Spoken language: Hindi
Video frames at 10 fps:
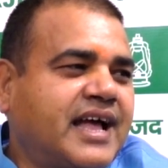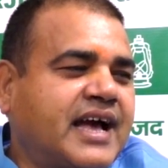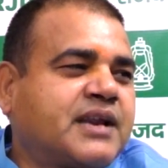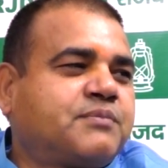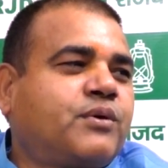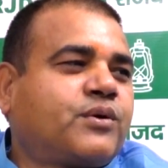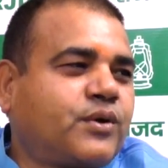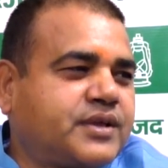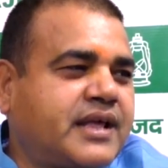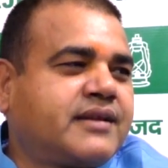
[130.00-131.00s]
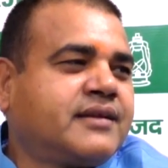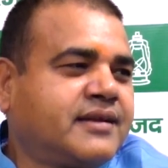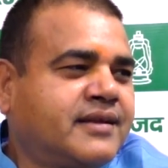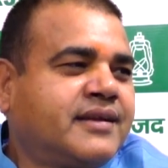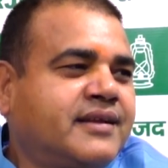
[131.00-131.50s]
अगर बुलडोजर
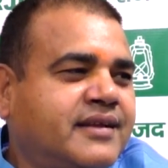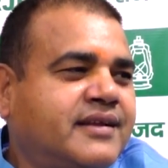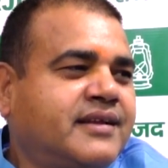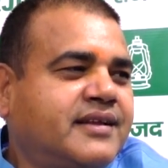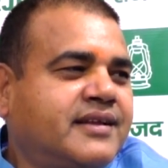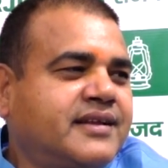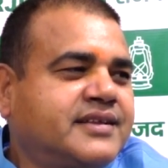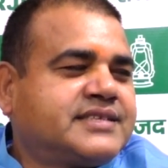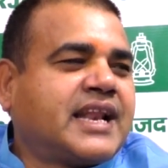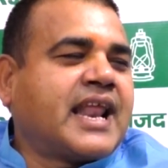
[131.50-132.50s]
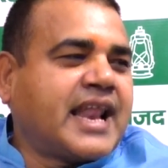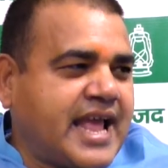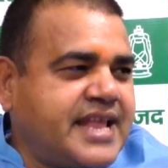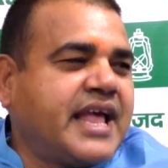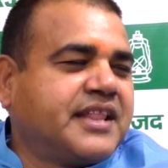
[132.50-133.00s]
चलाना
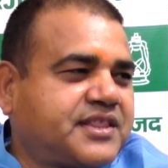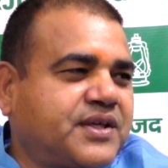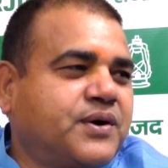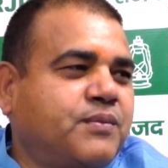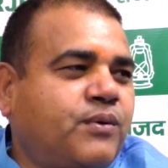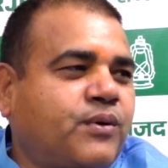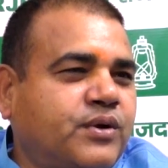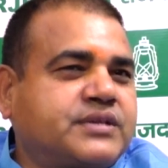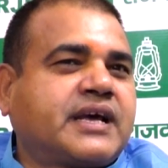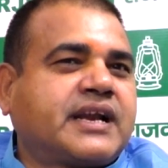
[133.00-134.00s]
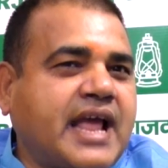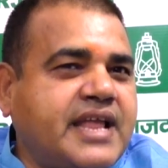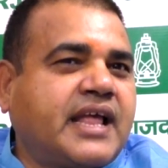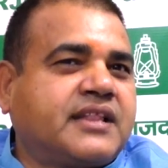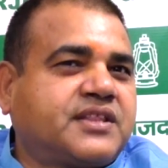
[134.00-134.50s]
ही जानते हो बुलडोज करना ही
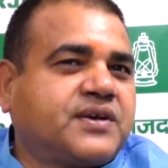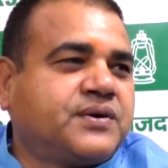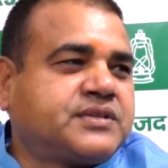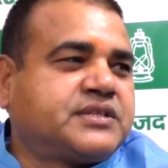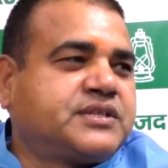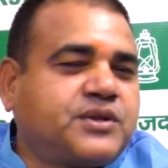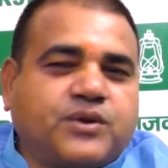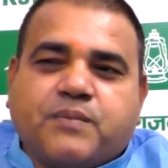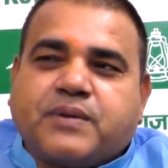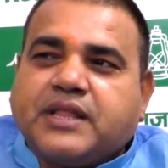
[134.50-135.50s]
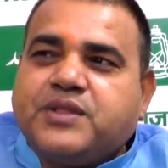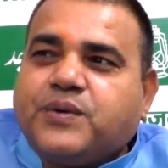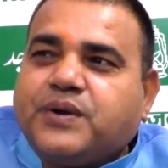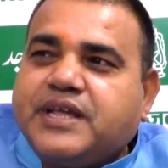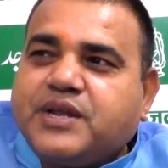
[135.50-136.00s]
जानते हो तो तीनों अपराधियों
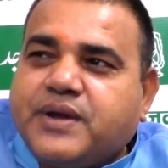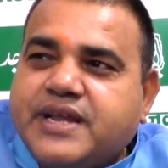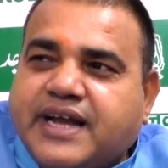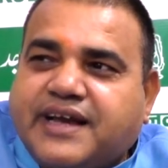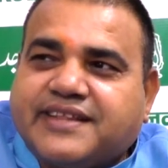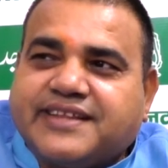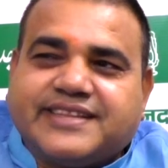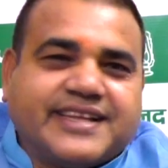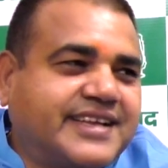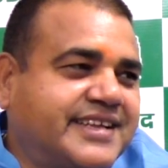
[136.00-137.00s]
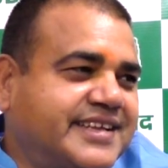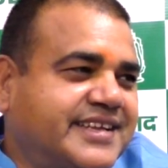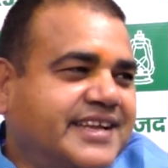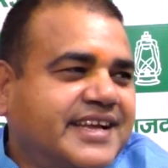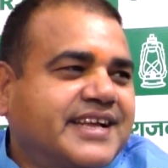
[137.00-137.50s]
को ढेर वही ना कर देते
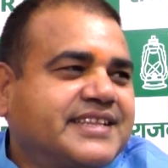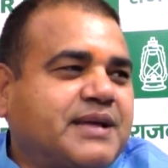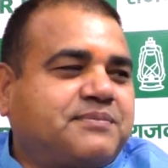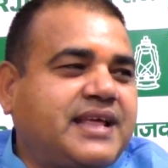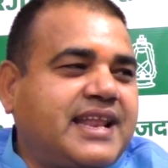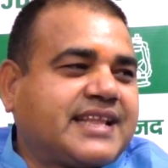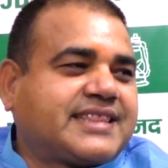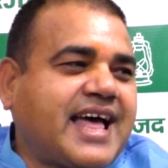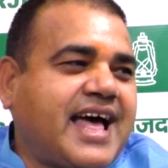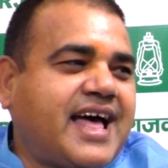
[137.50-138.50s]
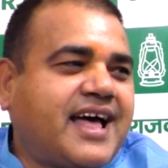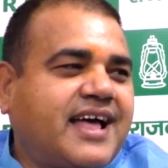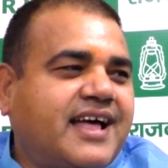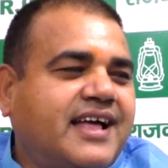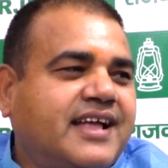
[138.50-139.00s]
तब ना लगता
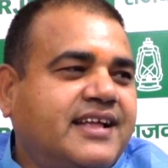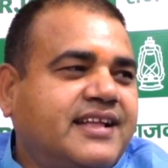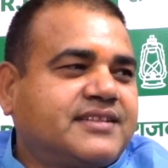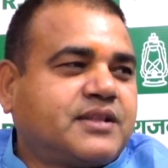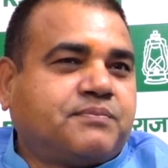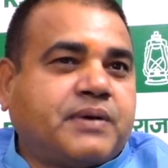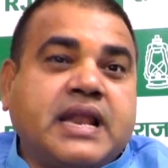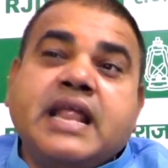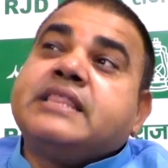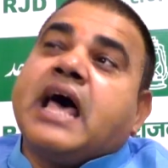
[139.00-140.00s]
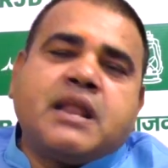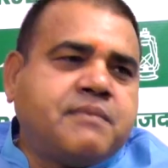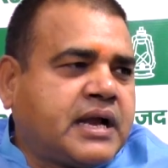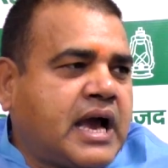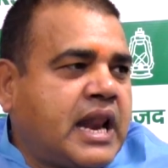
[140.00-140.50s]
तो पहले दाल
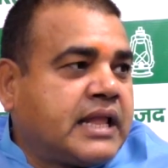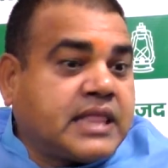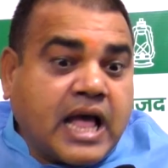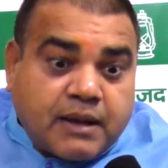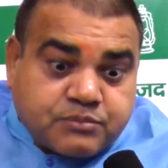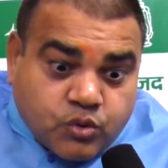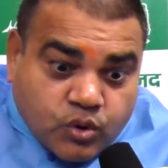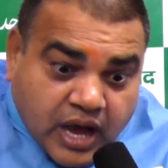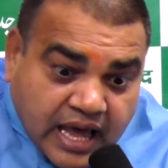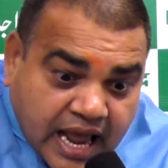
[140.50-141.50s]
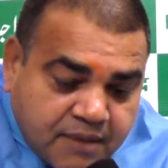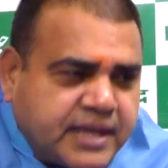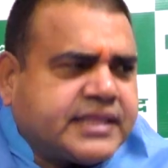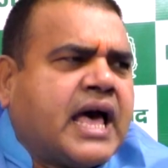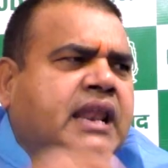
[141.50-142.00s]
में काला था अब तो काला
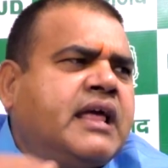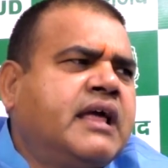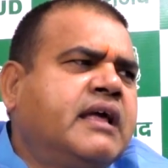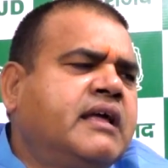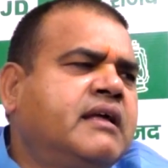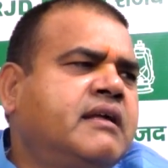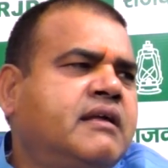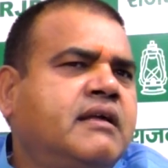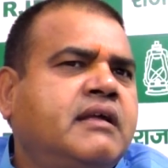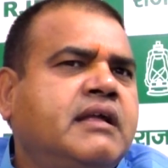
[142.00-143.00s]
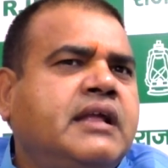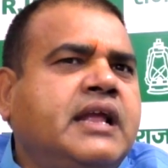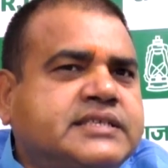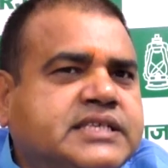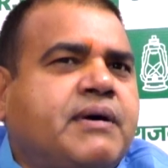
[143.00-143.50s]
में दाल है
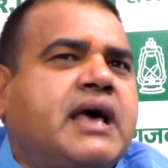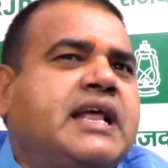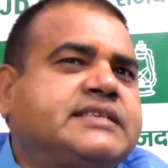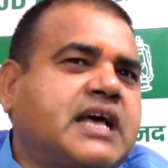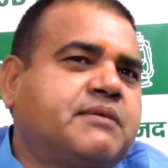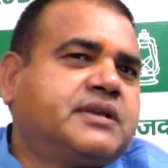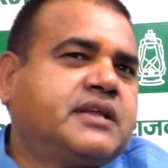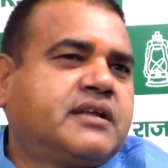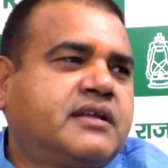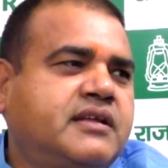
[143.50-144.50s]
ये सवाल है सामने